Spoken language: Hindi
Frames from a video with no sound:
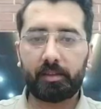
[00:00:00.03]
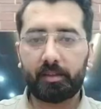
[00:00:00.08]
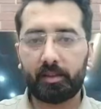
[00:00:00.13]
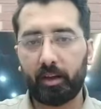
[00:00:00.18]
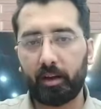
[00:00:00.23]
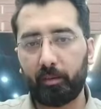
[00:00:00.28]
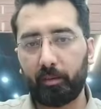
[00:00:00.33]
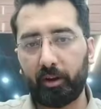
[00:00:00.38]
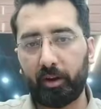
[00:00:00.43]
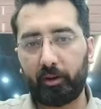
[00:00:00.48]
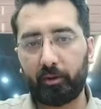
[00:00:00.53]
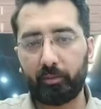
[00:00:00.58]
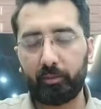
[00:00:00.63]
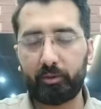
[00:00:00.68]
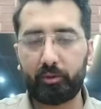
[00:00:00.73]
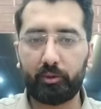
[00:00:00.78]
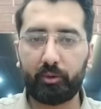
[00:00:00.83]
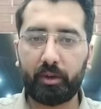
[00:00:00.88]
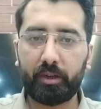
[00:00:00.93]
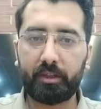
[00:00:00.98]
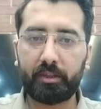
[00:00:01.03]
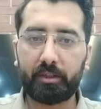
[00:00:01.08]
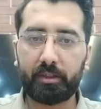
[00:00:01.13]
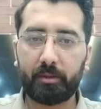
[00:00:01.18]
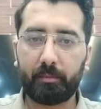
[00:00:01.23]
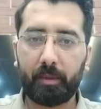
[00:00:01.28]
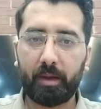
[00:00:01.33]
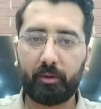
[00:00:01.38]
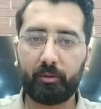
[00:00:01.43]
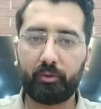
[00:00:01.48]
अल्लाम स्टूडेंट्स
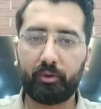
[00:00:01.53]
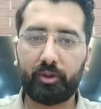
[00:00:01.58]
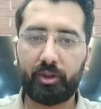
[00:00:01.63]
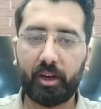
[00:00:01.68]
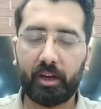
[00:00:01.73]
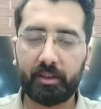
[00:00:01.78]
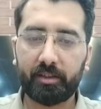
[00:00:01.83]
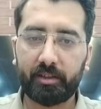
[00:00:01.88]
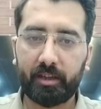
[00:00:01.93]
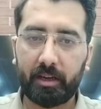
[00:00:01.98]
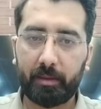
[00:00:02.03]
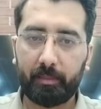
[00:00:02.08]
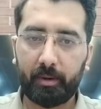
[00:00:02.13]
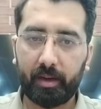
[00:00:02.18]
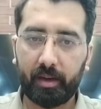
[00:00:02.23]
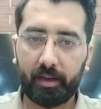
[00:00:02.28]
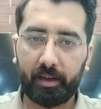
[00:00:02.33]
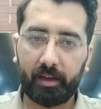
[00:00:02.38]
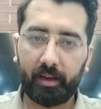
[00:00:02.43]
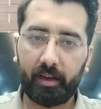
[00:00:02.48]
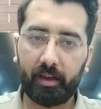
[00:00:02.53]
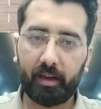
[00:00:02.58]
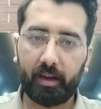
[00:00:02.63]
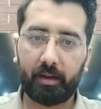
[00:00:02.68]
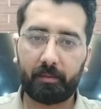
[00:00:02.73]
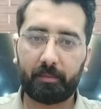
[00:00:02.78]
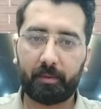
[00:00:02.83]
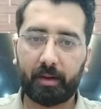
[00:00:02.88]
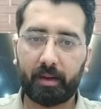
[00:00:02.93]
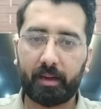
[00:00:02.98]
मैं हूं शाहजेब खलील
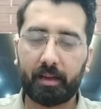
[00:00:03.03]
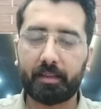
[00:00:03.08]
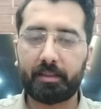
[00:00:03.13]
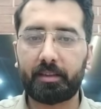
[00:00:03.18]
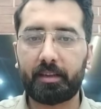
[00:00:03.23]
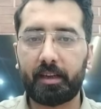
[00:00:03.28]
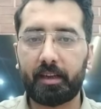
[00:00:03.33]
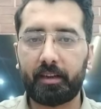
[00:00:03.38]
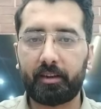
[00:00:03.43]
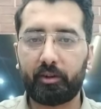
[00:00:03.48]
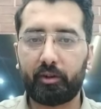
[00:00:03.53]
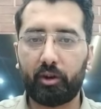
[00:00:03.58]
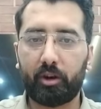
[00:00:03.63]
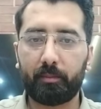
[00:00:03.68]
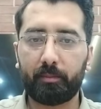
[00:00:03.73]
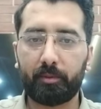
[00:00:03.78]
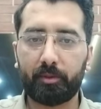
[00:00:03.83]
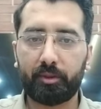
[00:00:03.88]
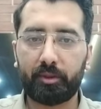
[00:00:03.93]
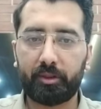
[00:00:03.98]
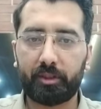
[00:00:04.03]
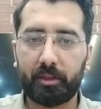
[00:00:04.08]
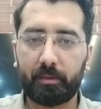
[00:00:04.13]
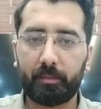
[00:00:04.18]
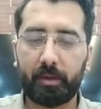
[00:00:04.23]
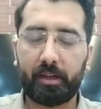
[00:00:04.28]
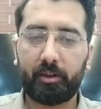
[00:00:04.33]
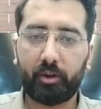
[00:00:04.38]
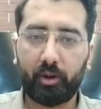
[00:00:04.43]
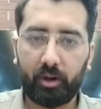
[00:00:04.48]
आपका एस एंड कॉम्पोजिशन
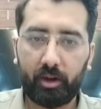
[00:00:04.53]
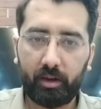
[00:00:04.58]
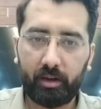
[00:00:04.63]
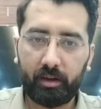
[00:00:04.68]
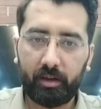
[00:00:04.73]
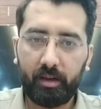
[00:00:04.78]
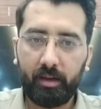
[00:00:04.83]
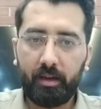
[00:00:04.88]
मेंटोर